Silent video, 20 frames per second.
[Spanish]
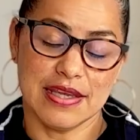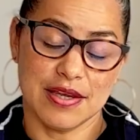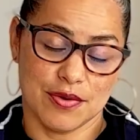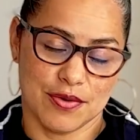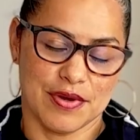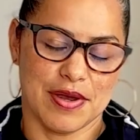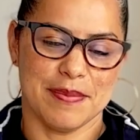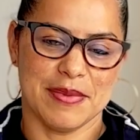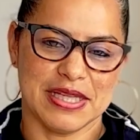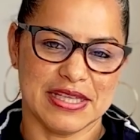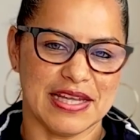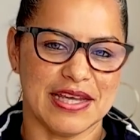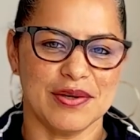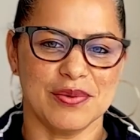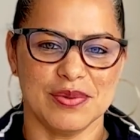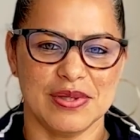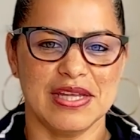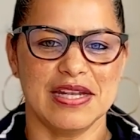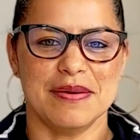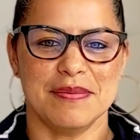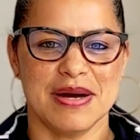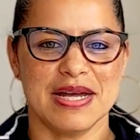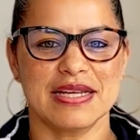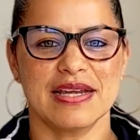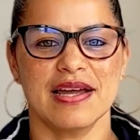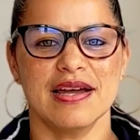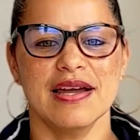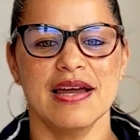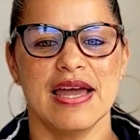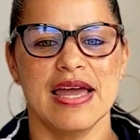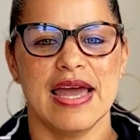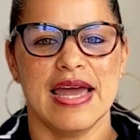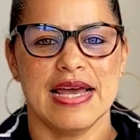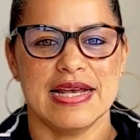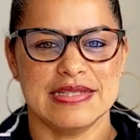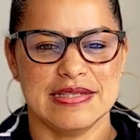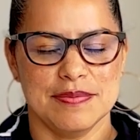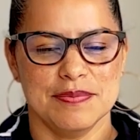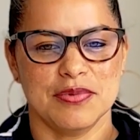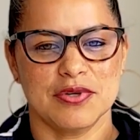y obviamente de Cundinamarca.
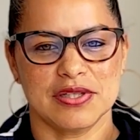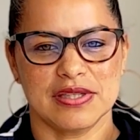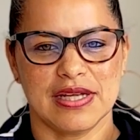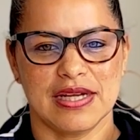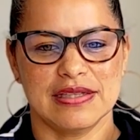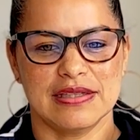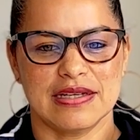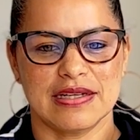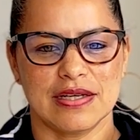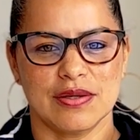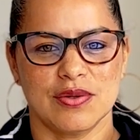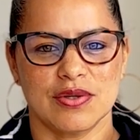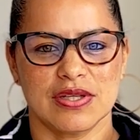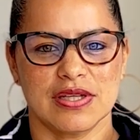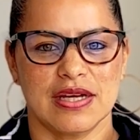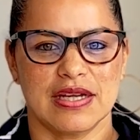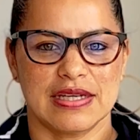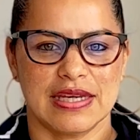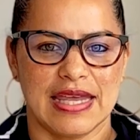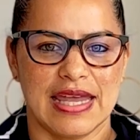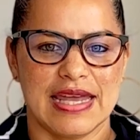Es importante recordar